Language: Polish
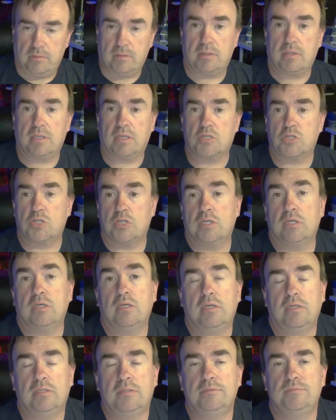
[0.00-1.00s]
także
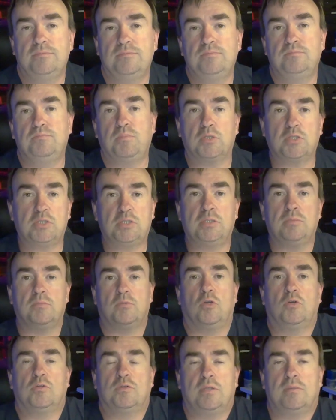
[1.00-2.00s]
pod tym
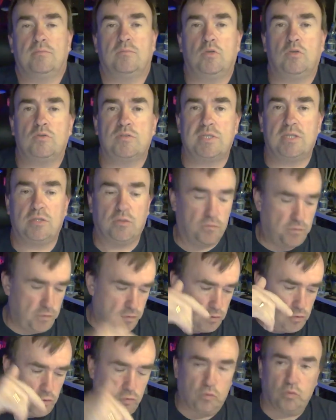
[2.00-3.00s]
kątem to
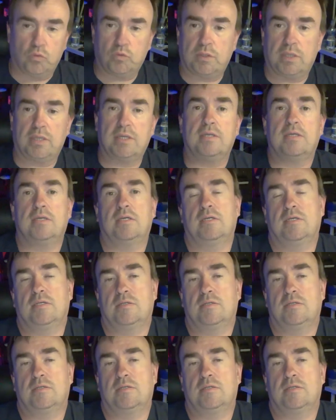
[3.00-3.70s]
stanowisko tutaj e,